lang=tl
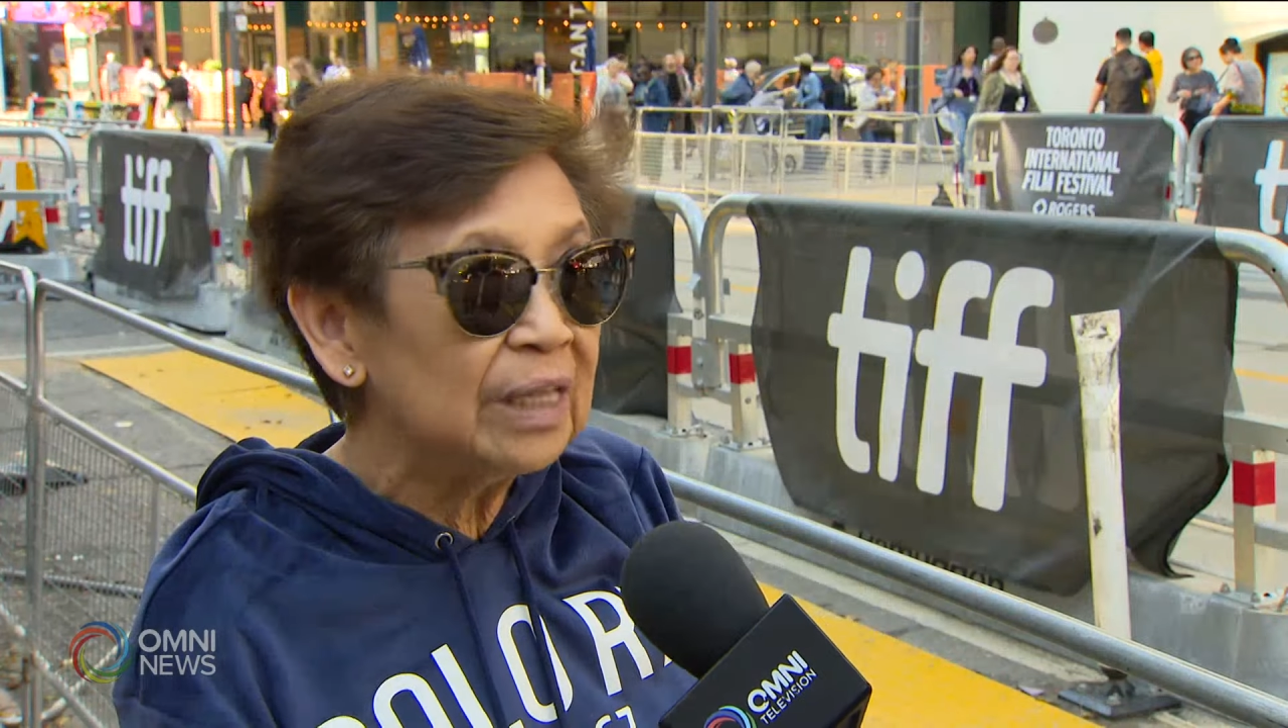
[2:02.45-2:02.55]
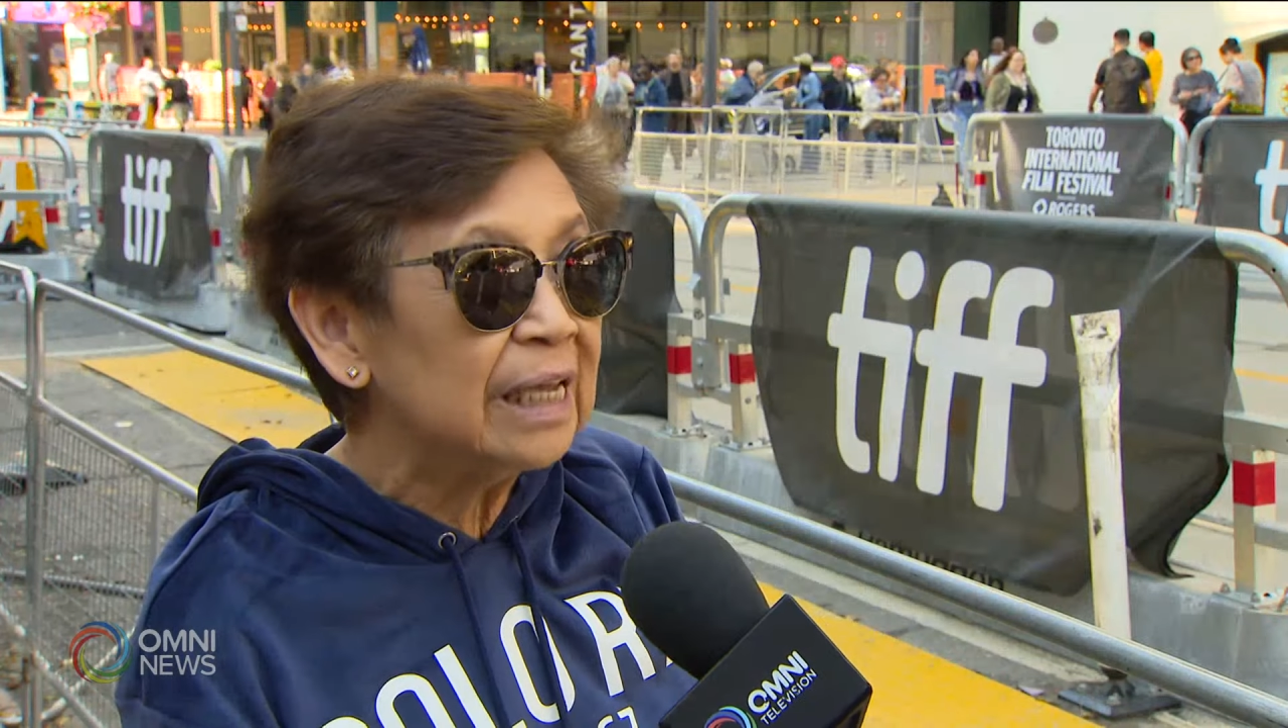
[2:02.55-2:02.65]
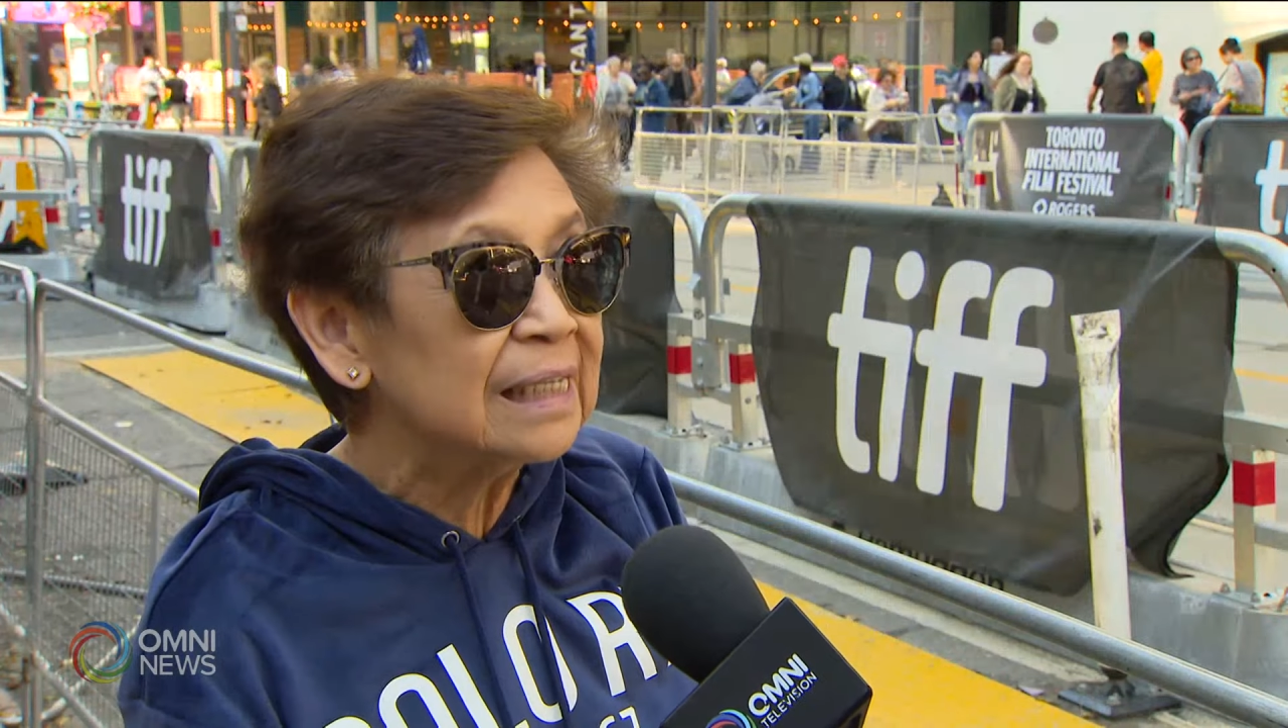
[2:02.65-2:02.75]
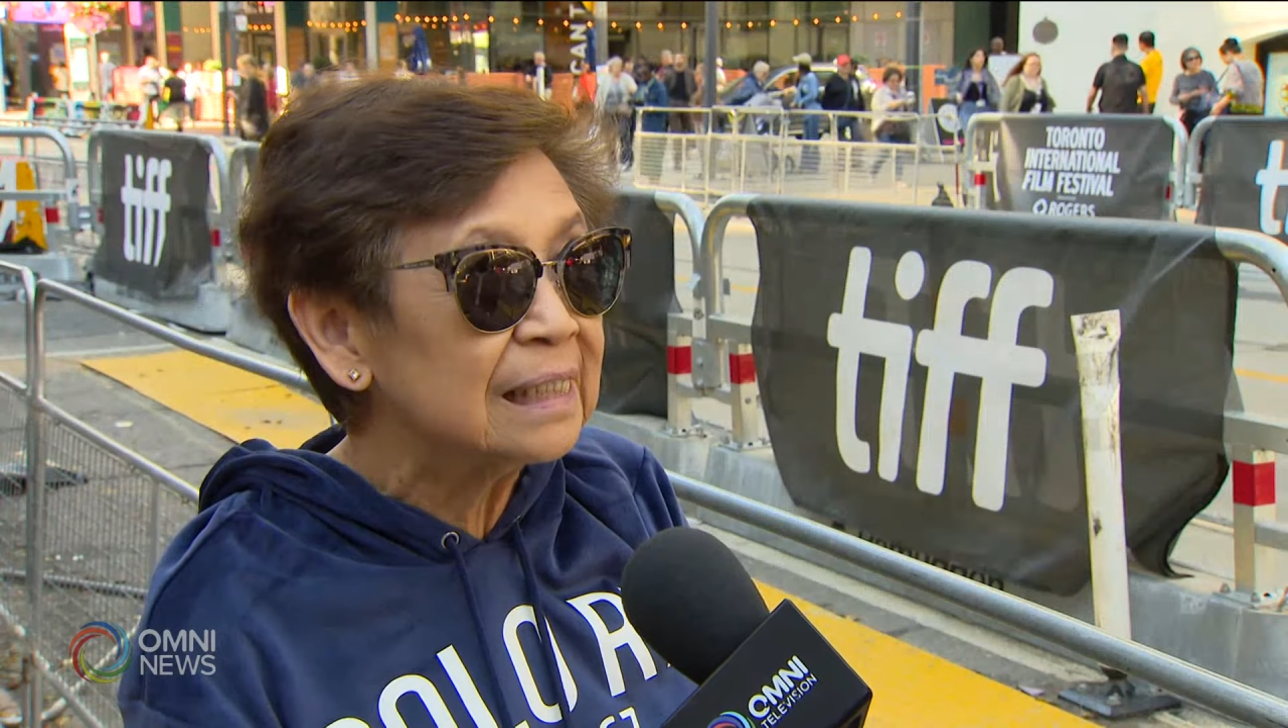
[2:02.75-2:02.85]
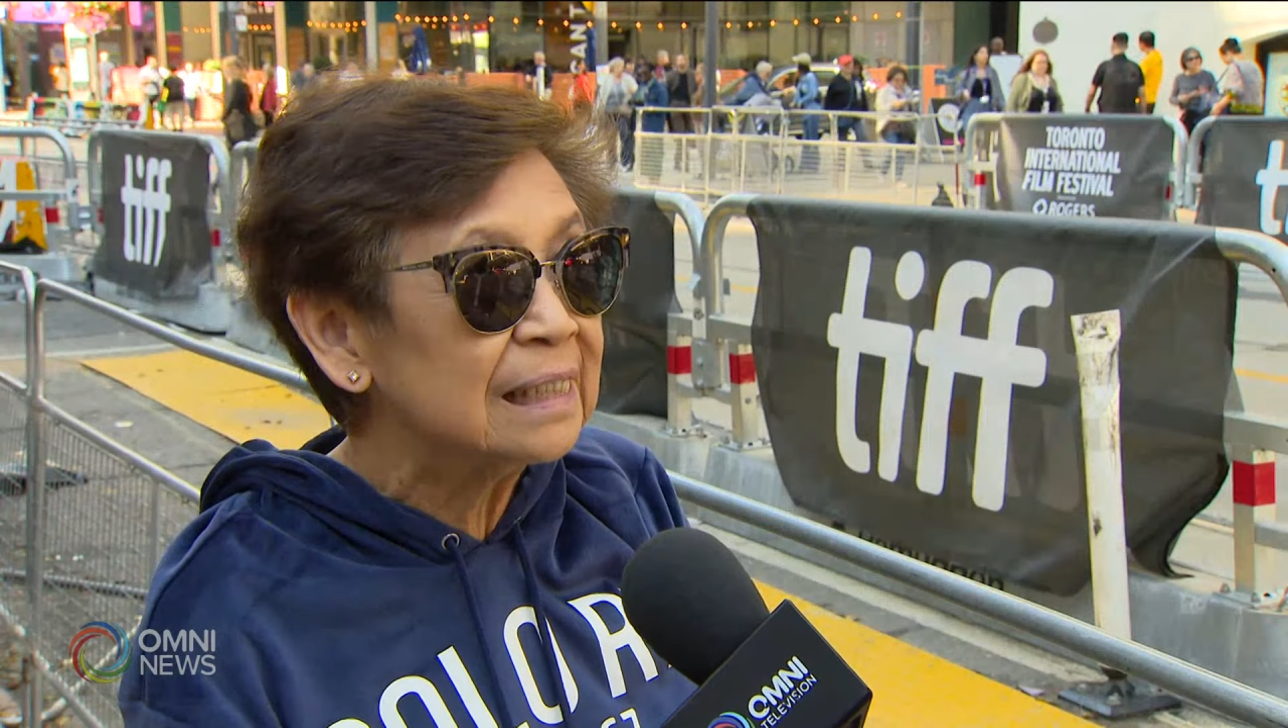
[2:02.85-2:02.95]

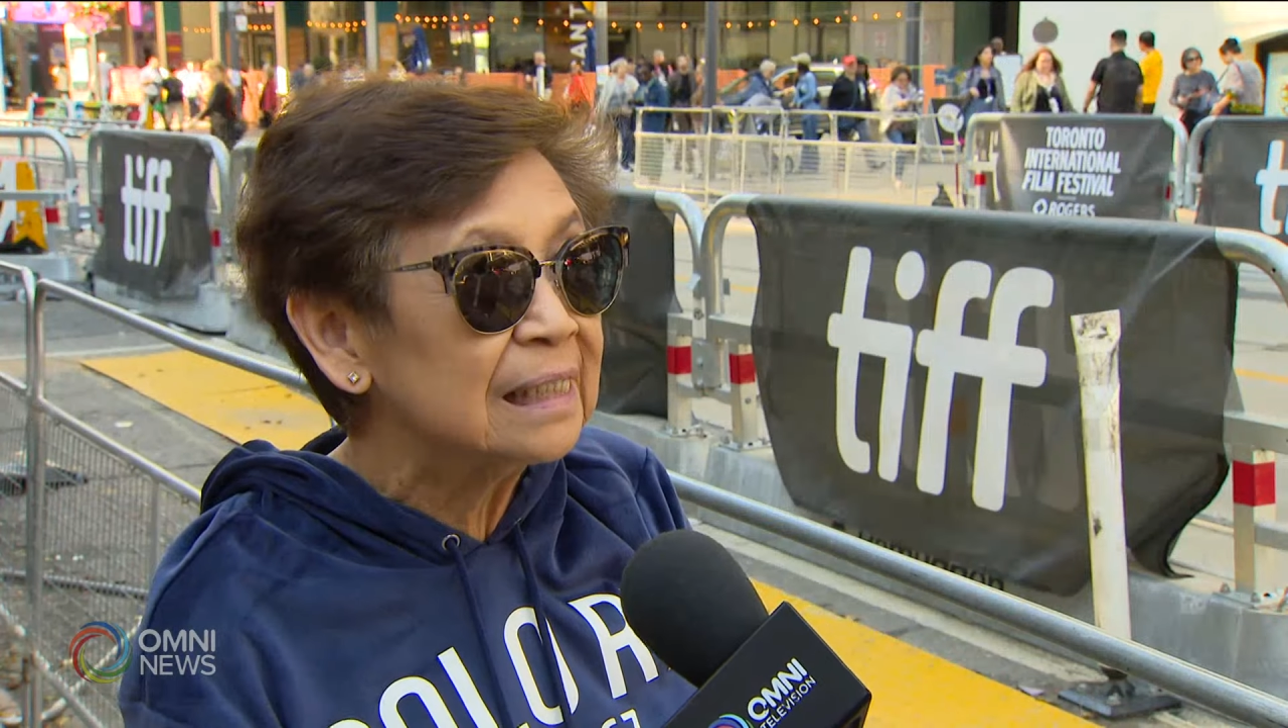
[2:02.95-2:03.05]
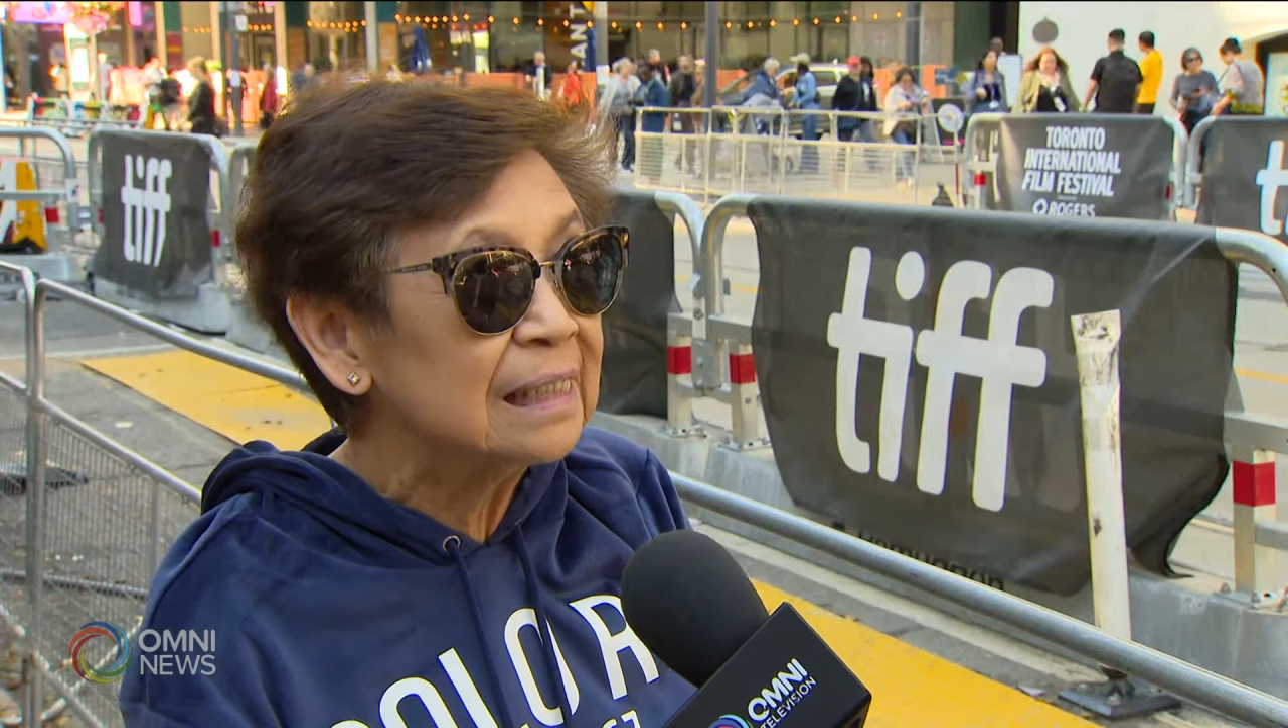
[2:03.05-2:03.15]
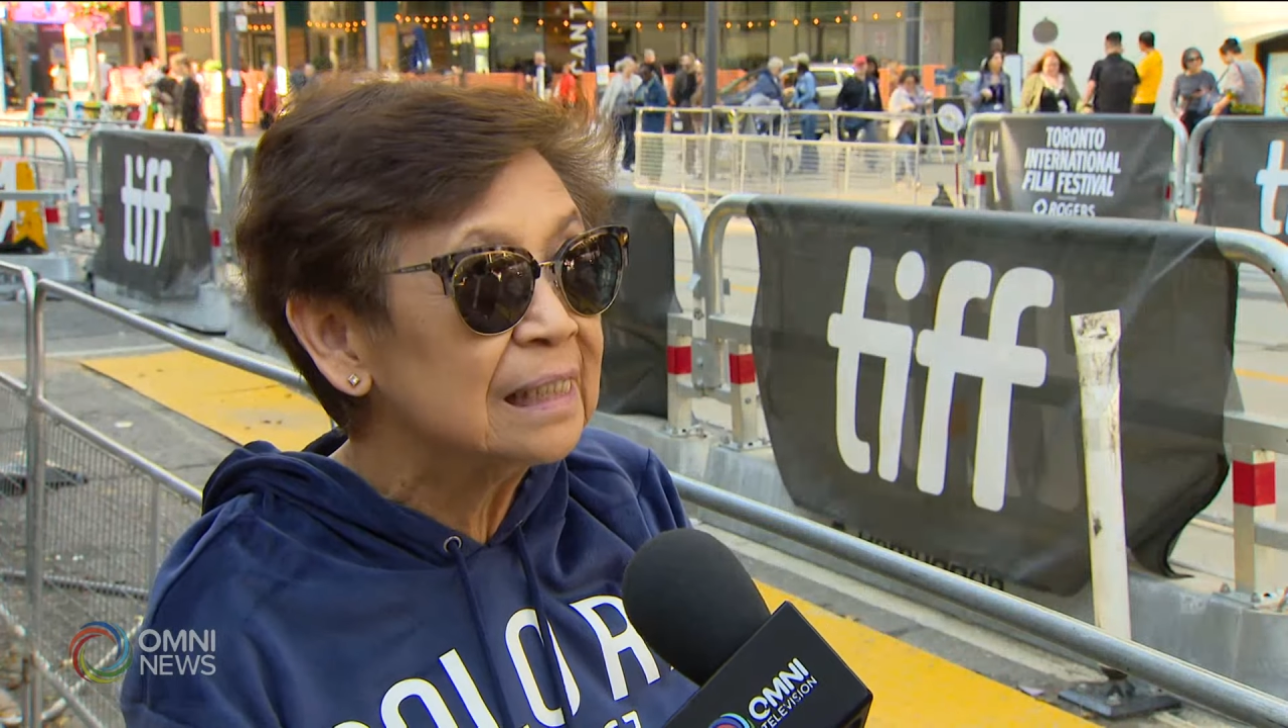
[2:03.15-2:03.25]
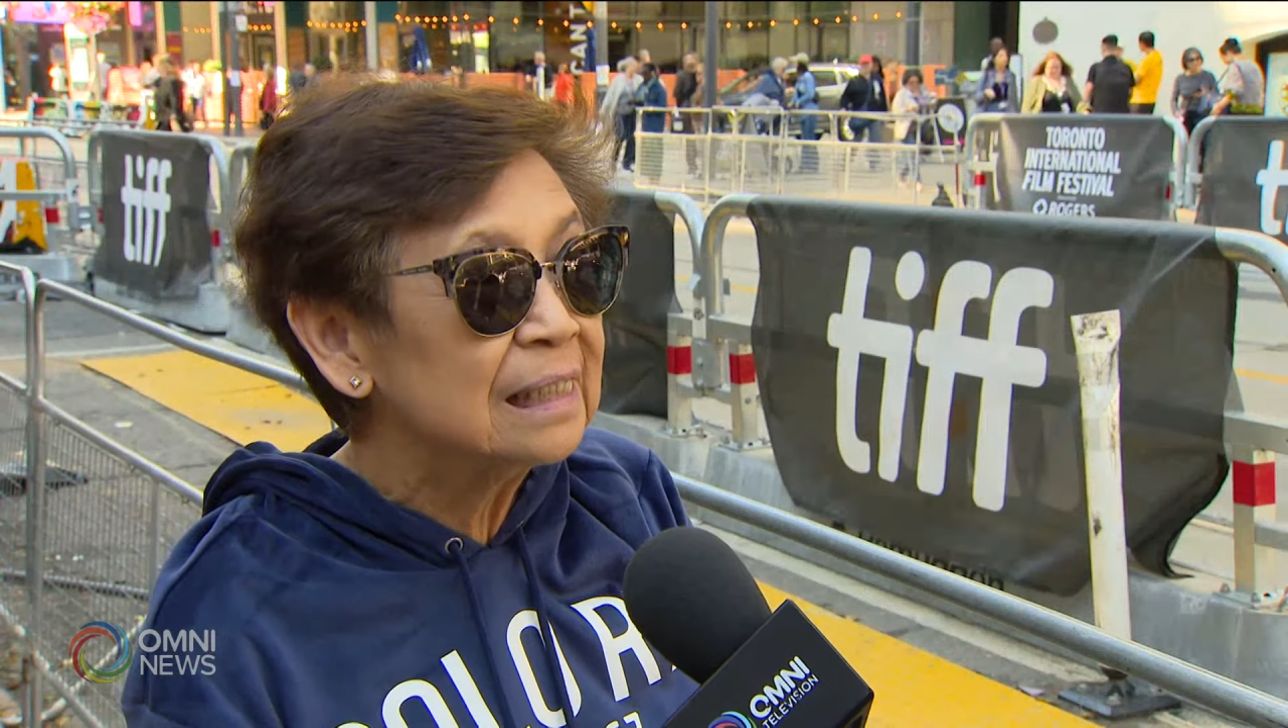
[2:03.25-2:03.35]
this,